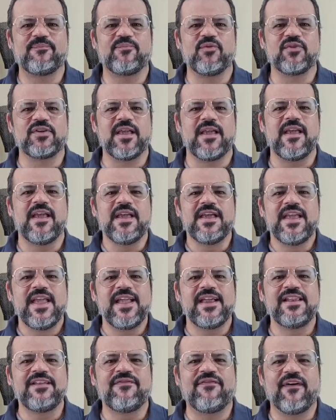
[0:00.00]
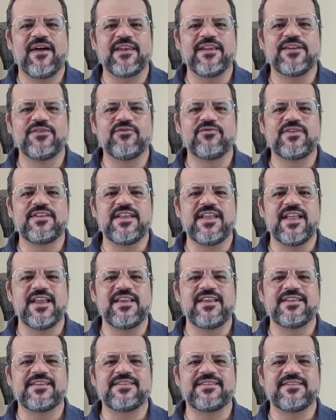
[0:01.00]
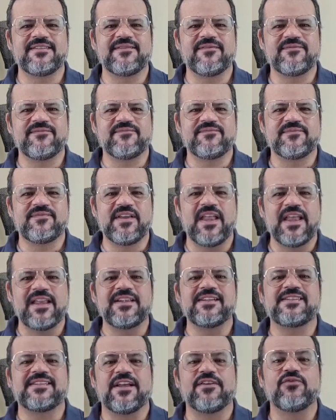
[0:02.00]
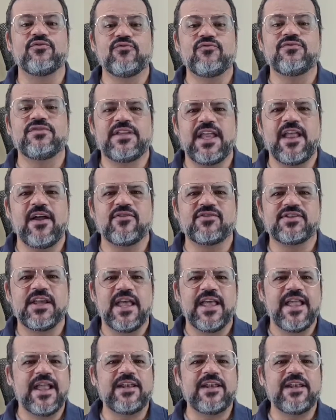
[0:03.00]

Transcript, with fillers: porque ele falando que eles ele sendo um Deus,